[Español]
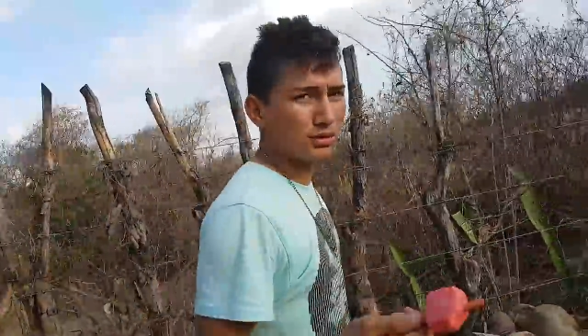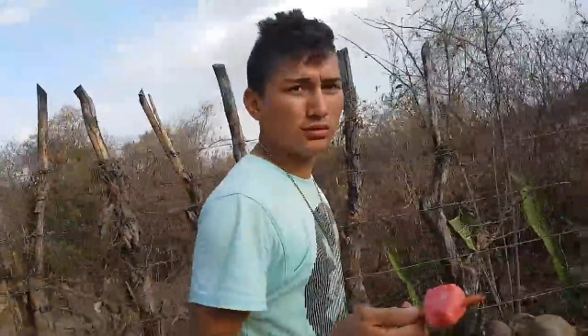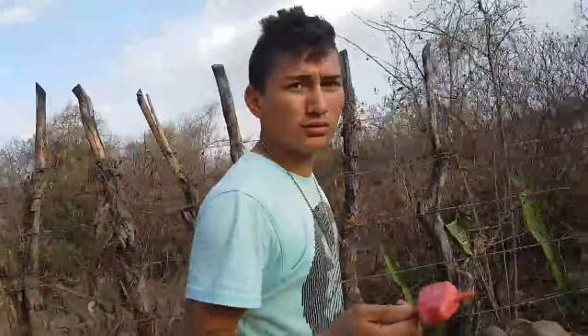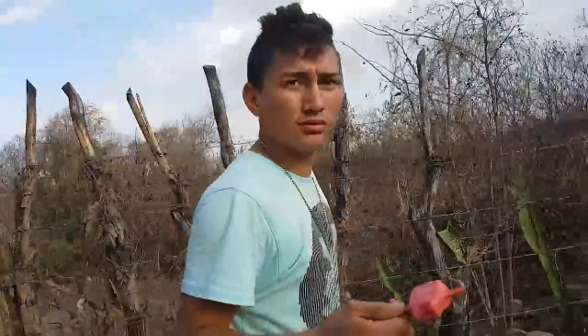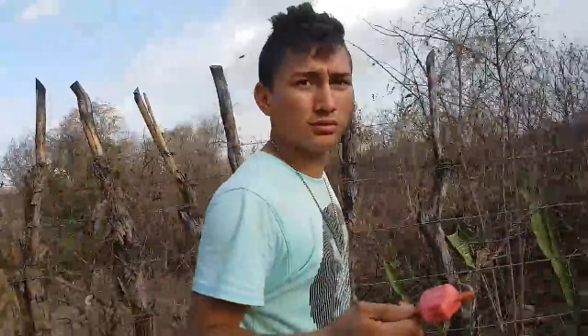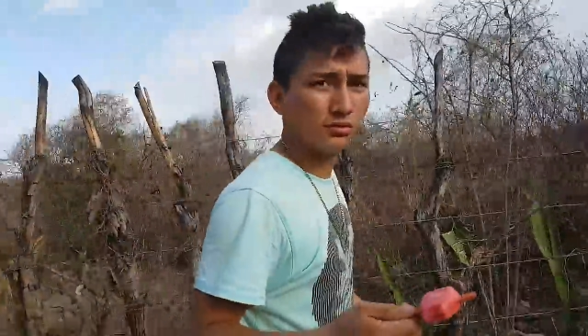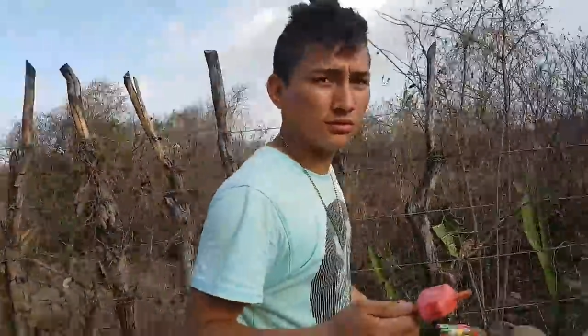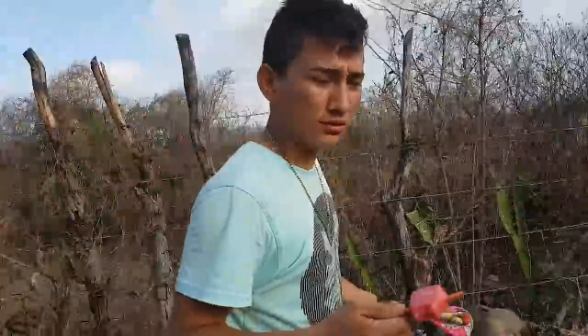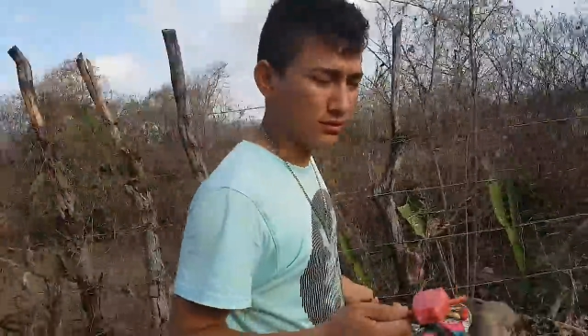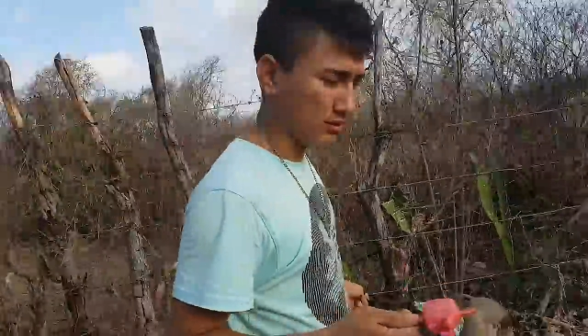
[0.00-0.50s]

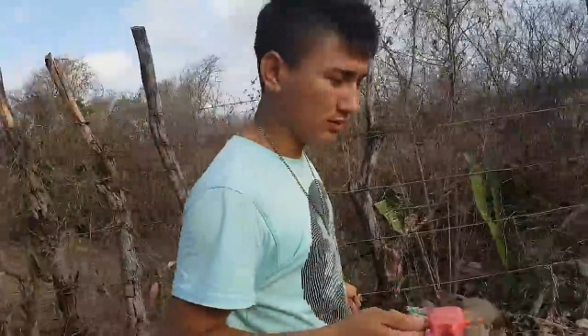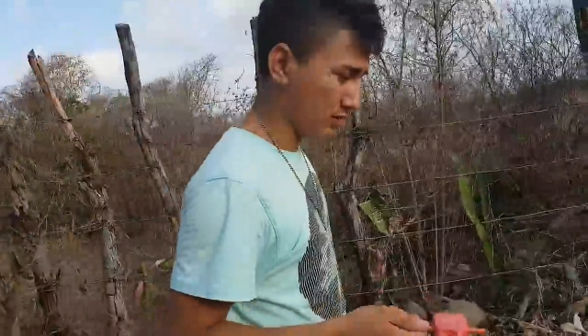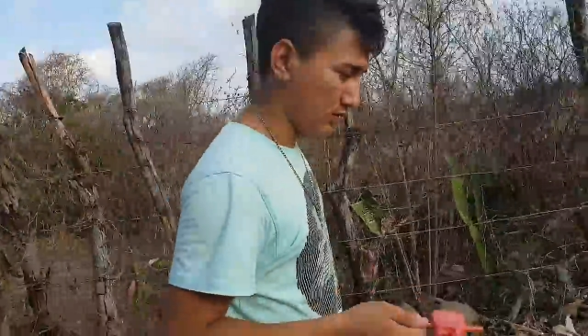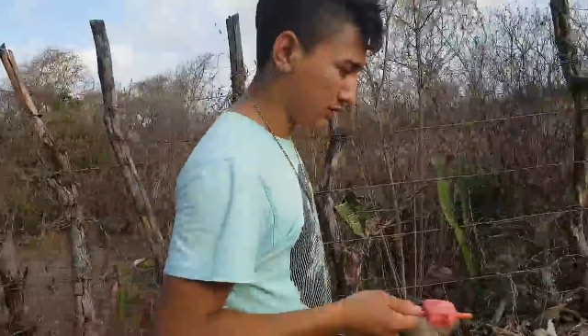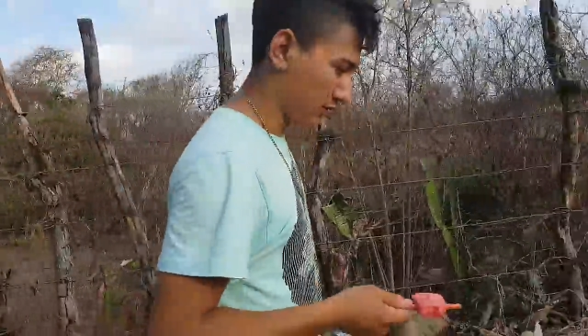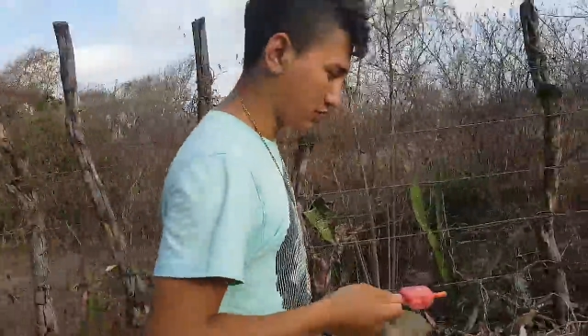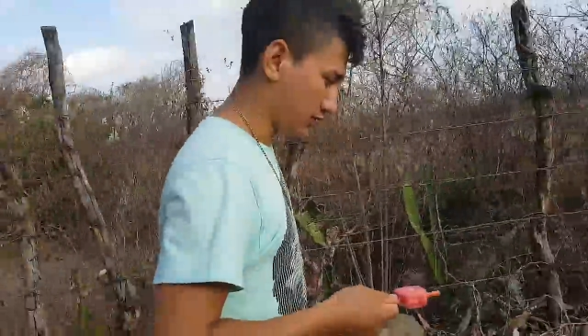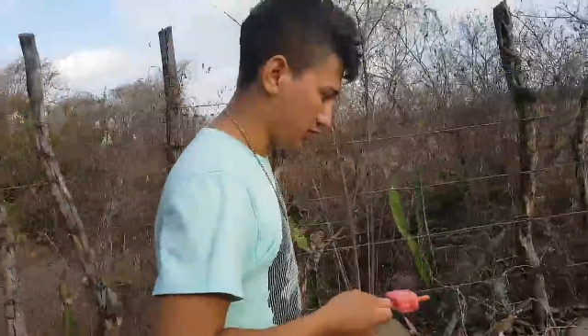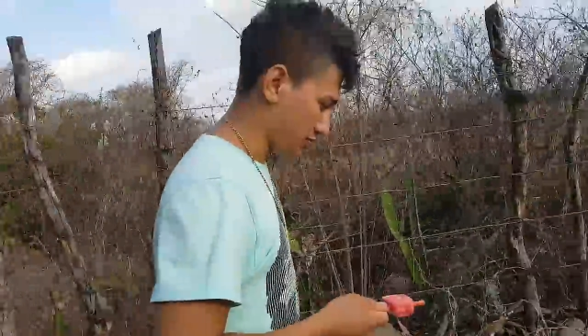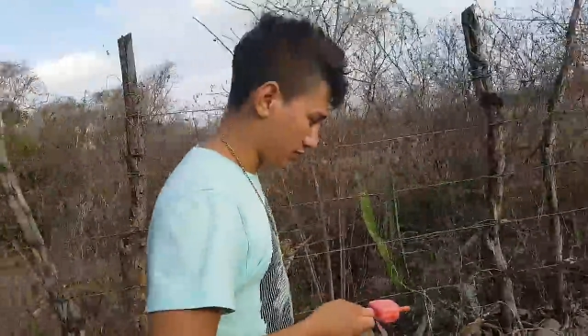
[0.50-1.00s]
Sí, y con
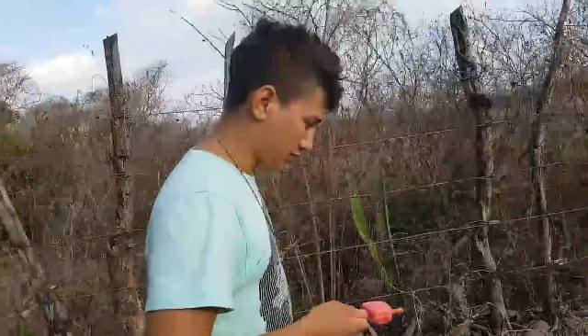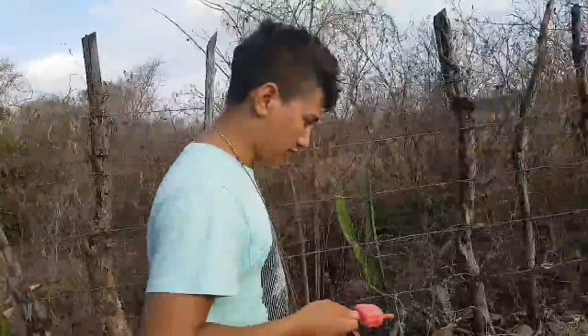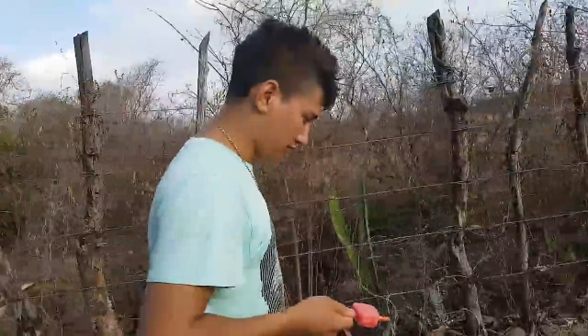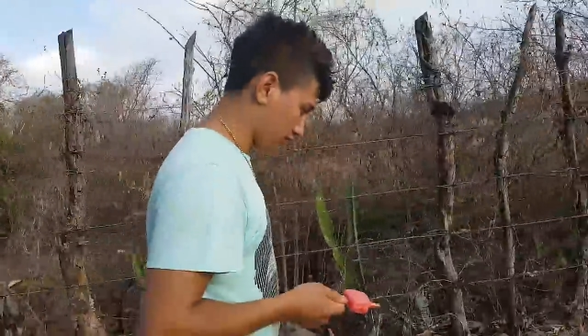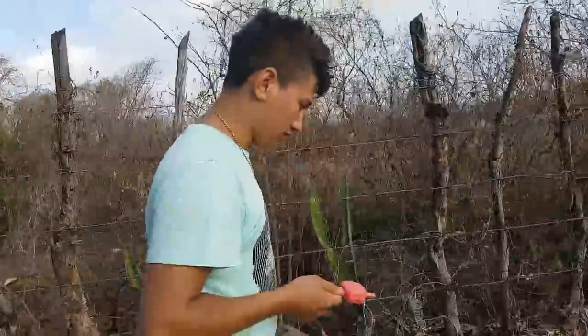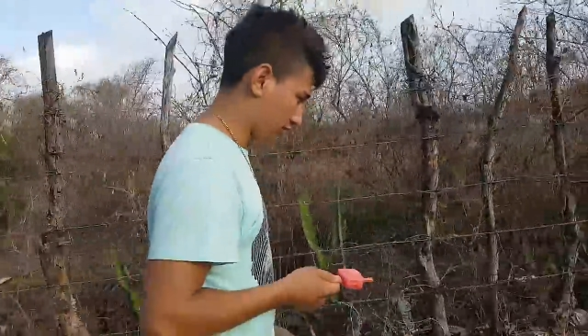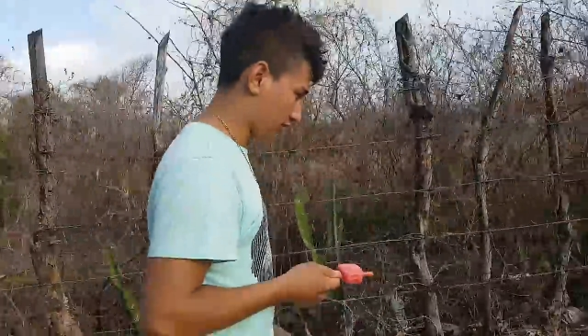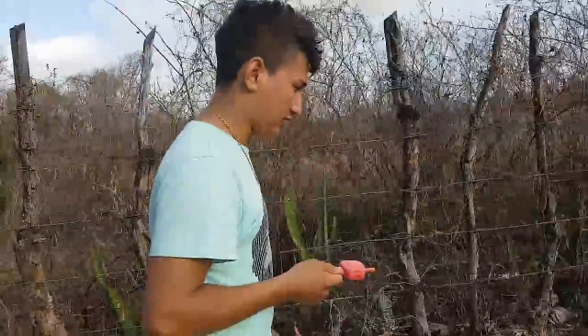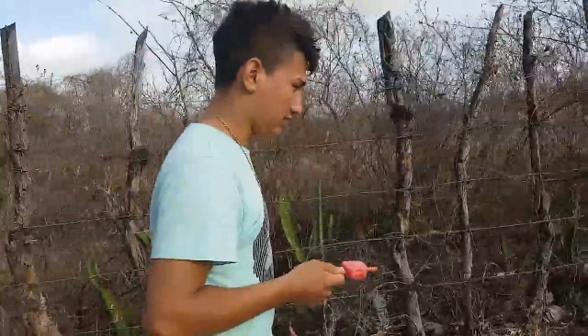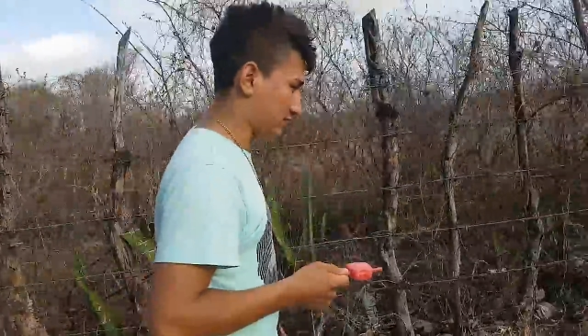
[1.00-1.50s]
la salud,
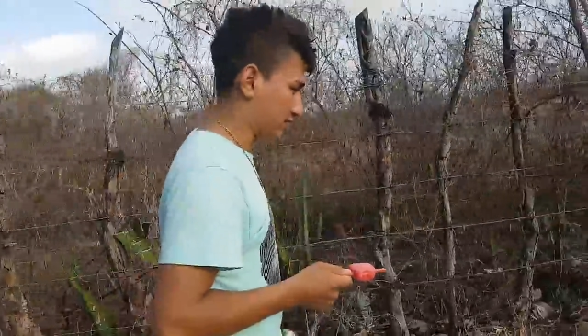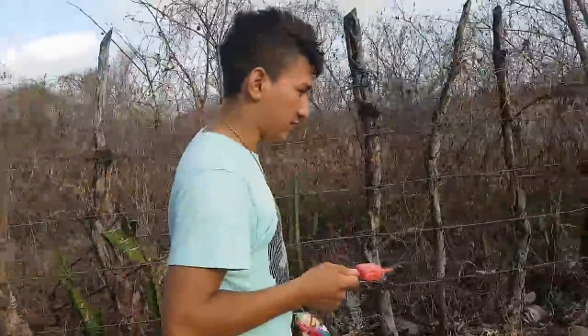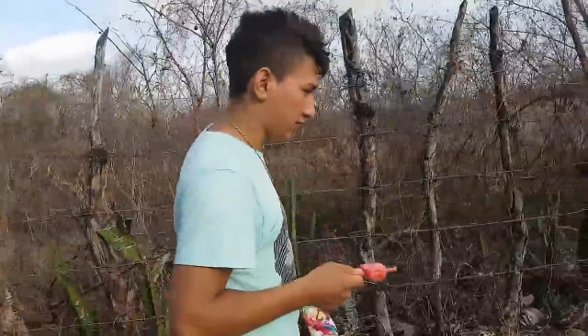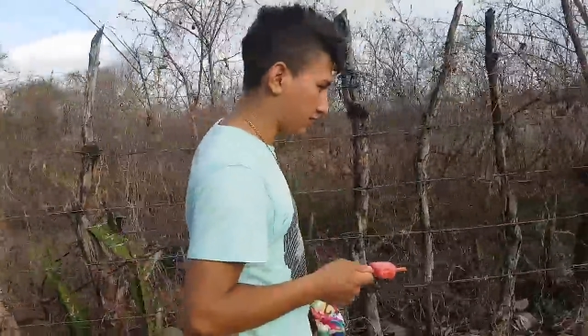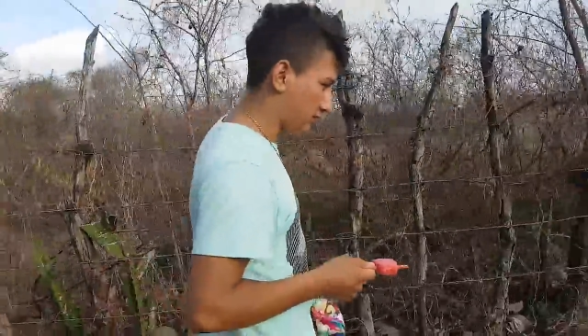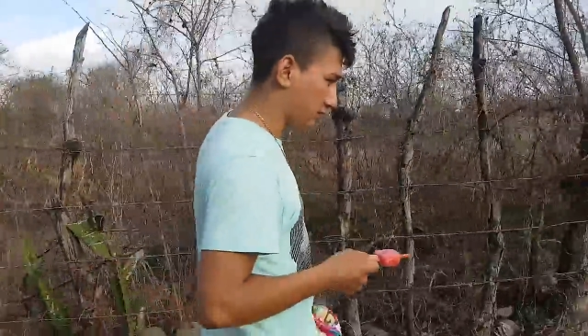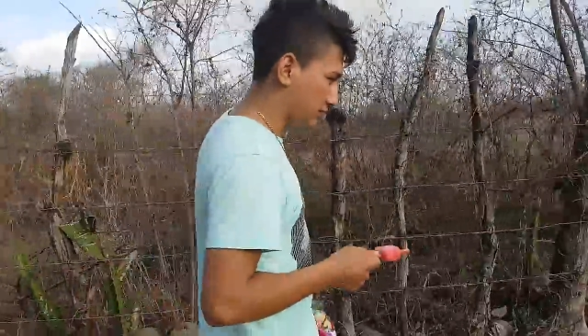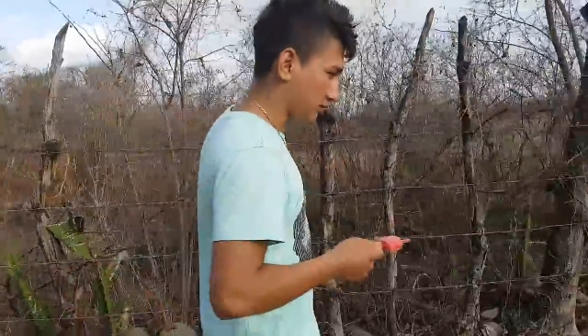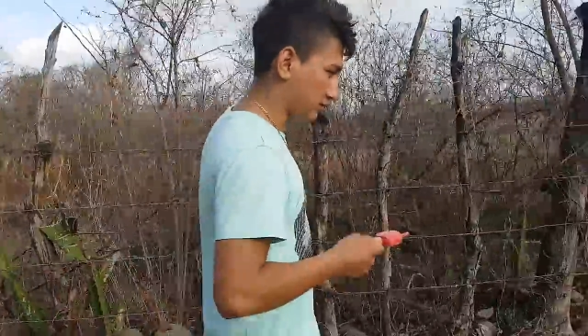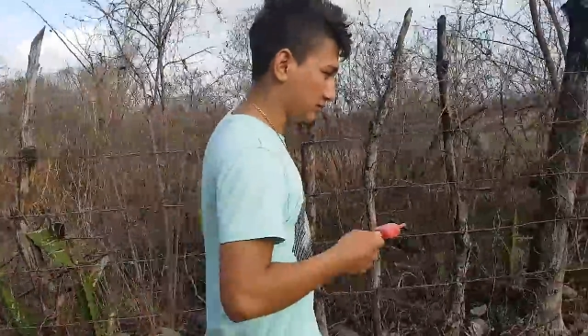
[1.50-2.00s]
¿verdad?
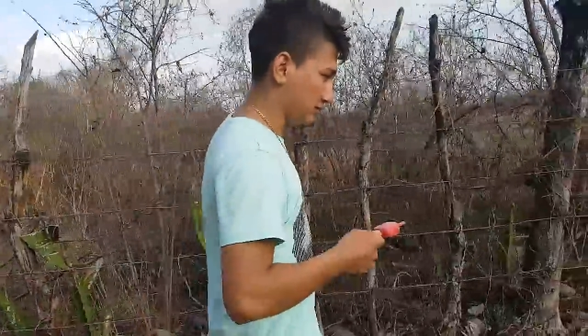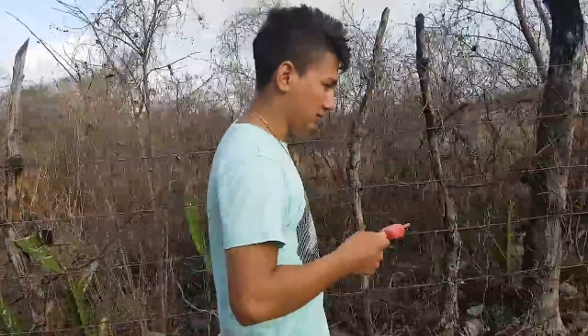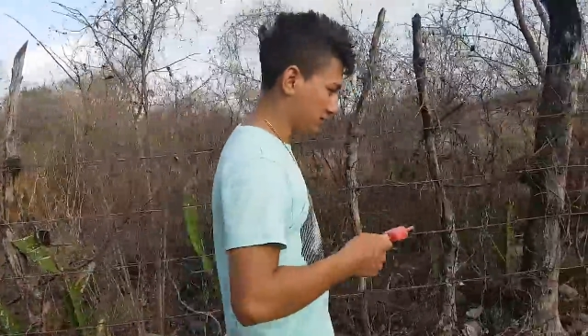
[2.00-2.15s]
Exacto.